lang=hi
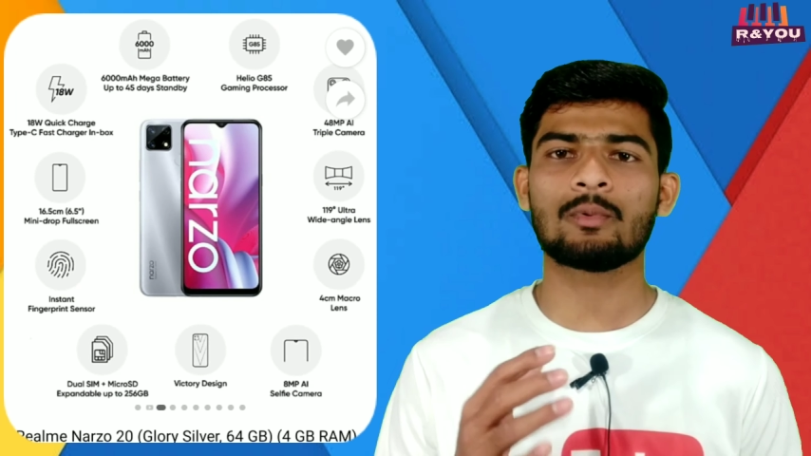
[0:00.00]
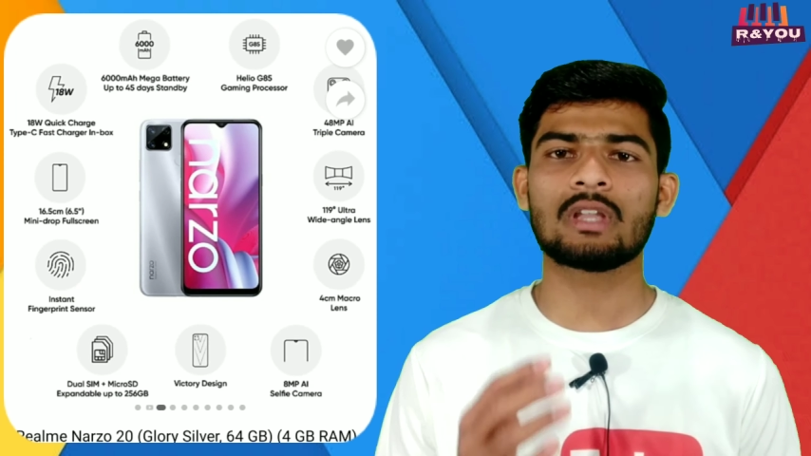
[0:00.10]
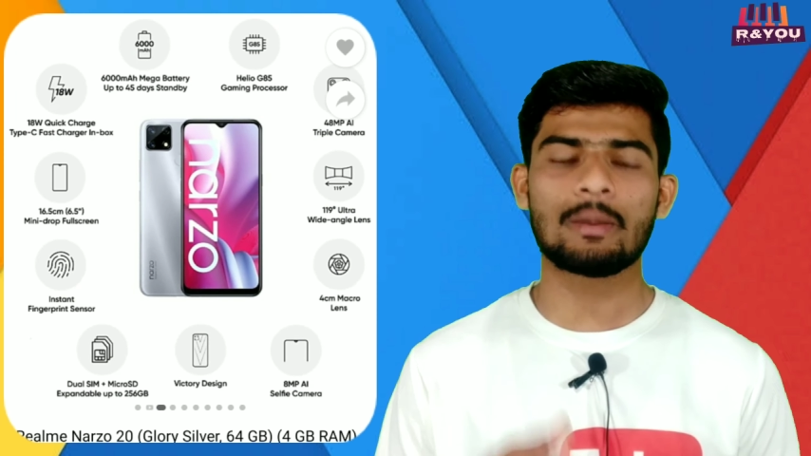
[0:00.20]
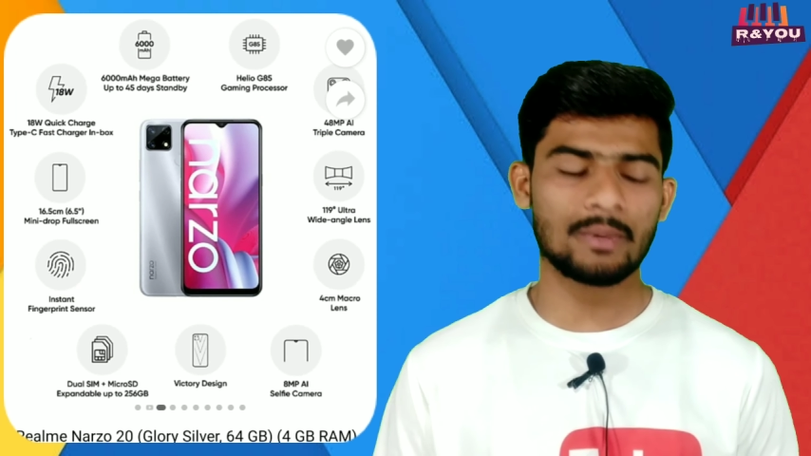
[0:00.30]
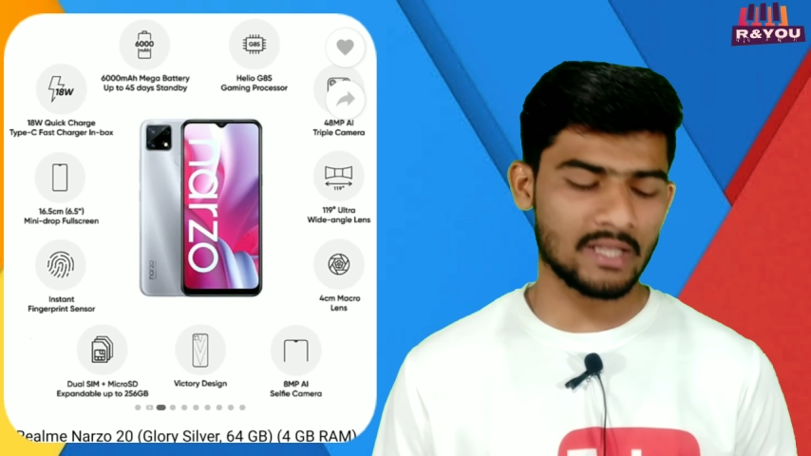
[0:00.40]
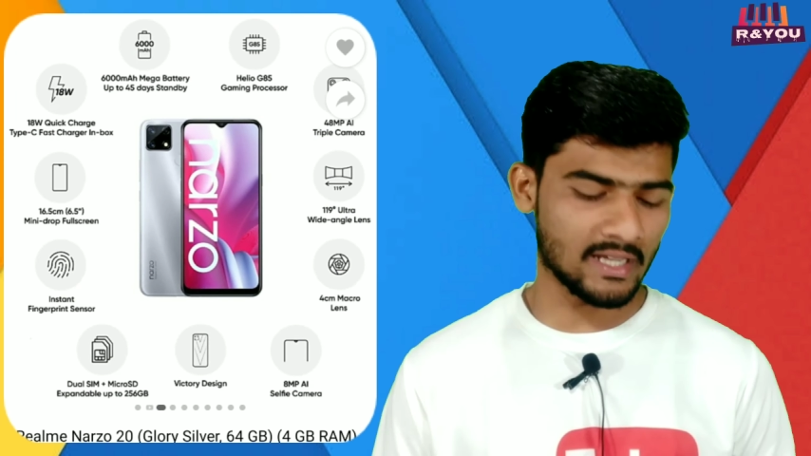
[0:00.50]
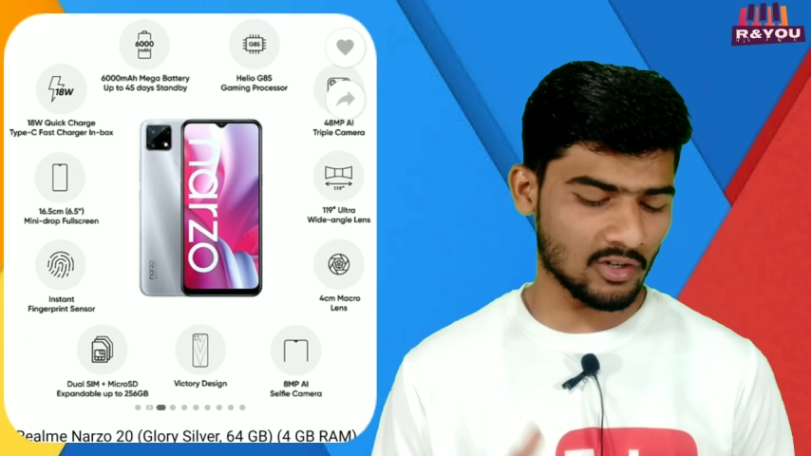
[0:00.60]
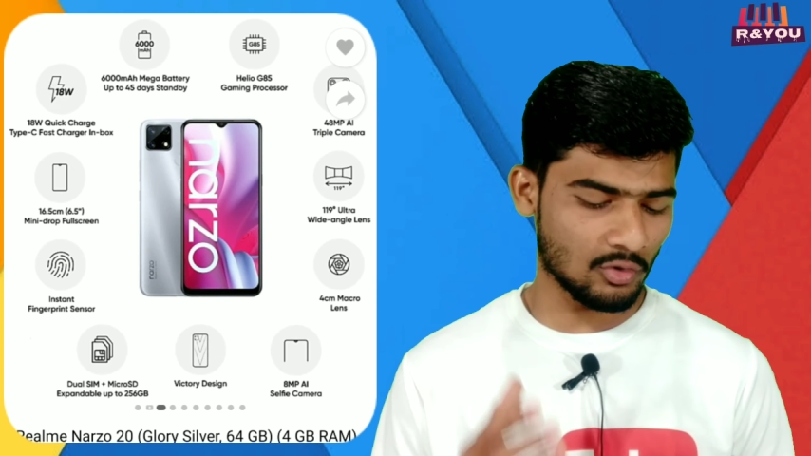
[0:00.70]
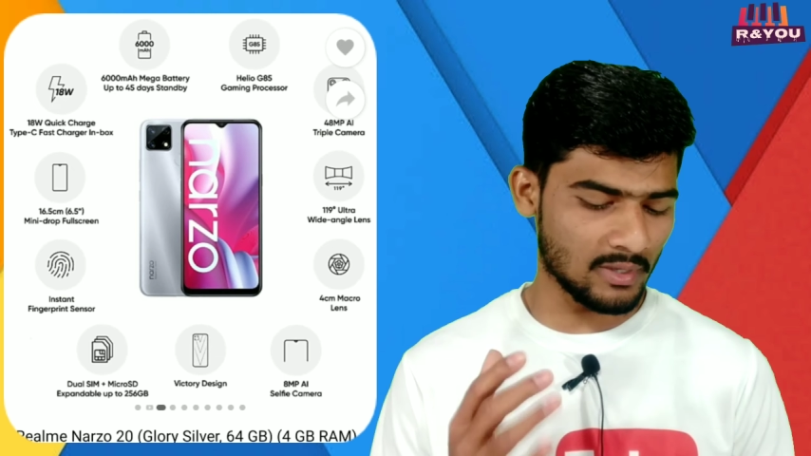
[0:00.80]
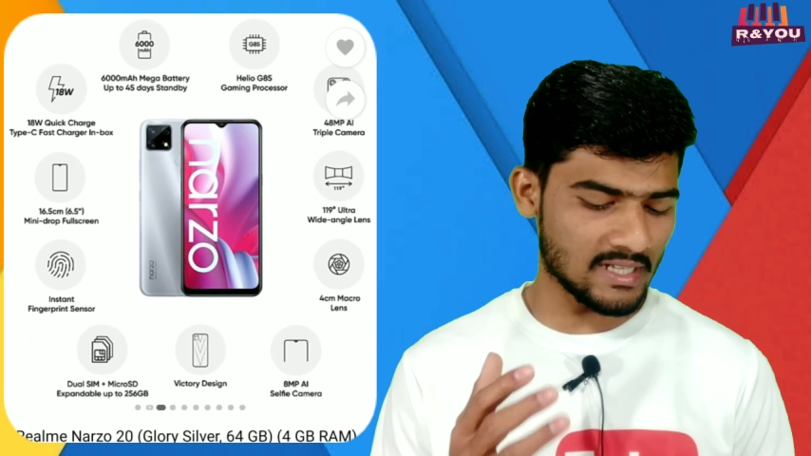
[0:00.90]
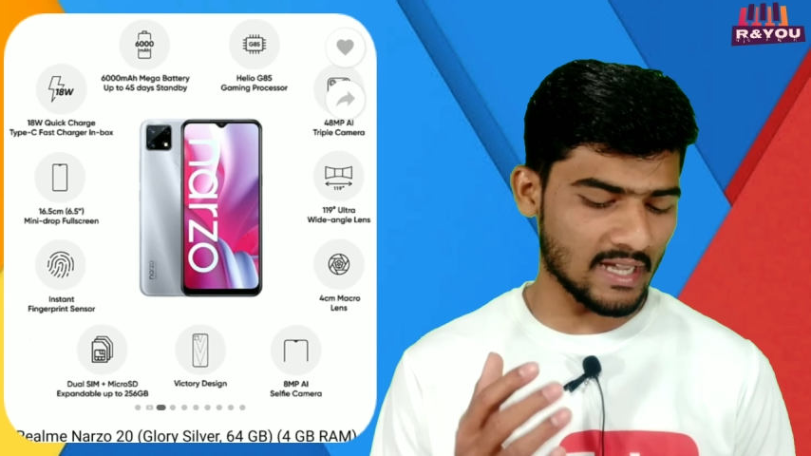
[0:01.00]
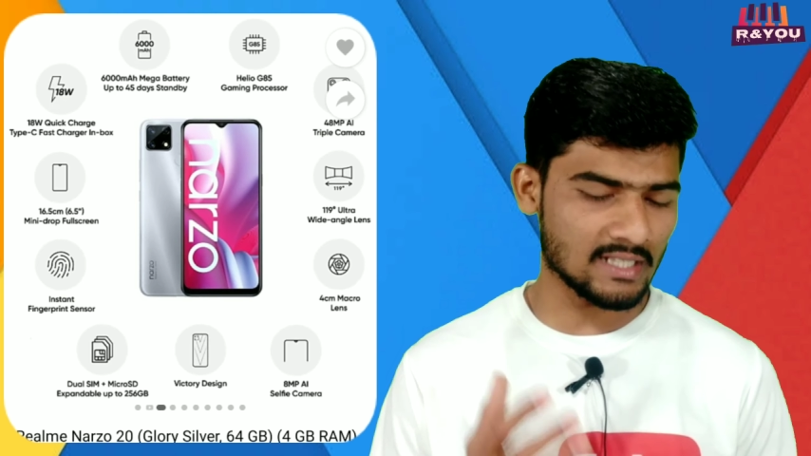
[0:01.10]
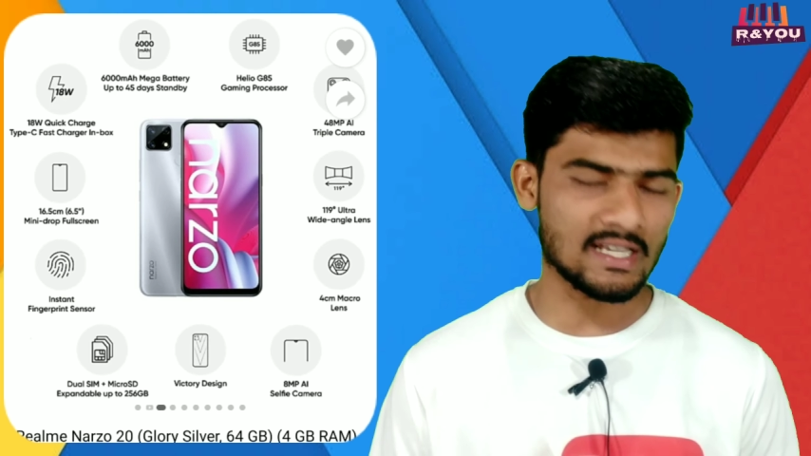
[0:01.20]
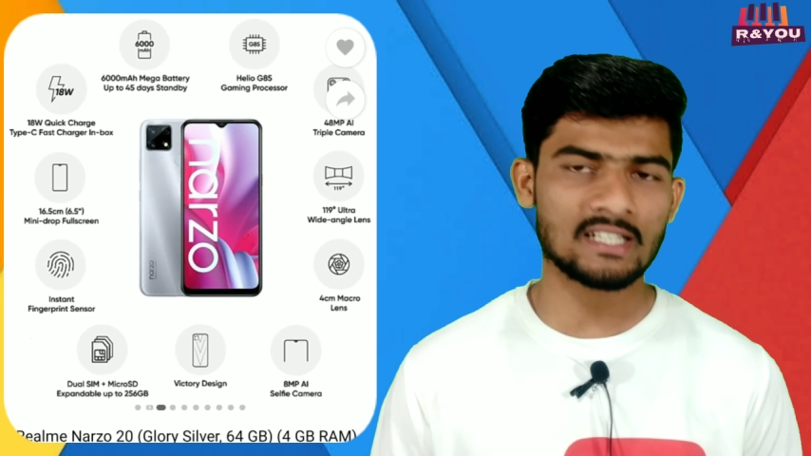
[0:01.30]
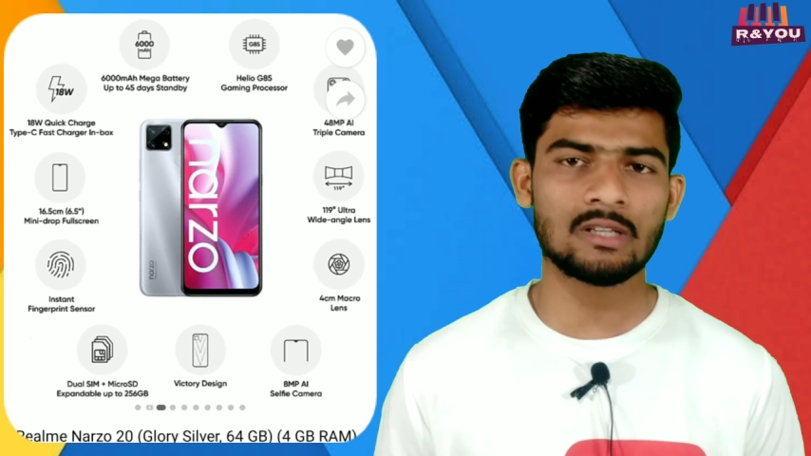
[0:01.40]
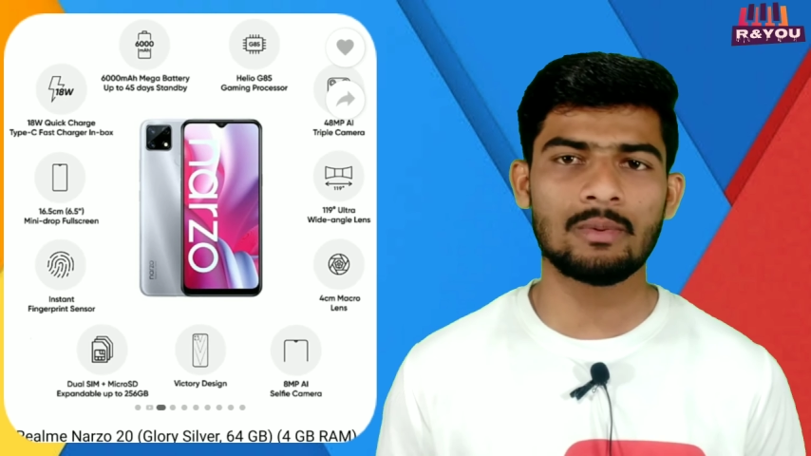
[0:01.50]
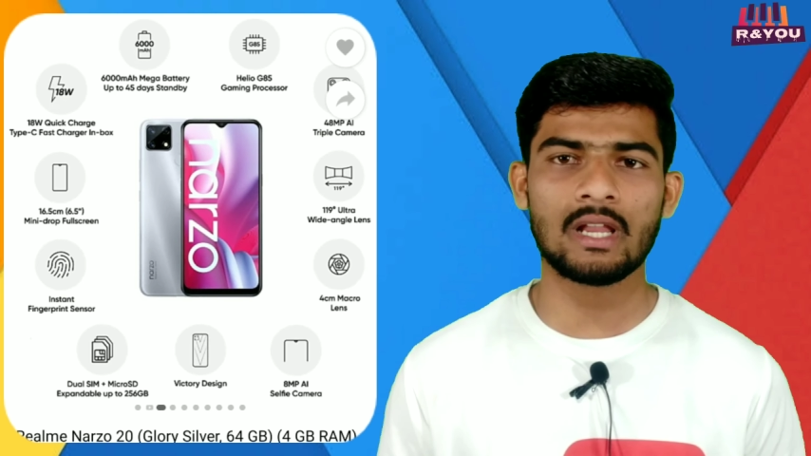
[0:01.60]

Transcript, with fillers: आपको यहाँ पे देखने को मिल जाएगी चार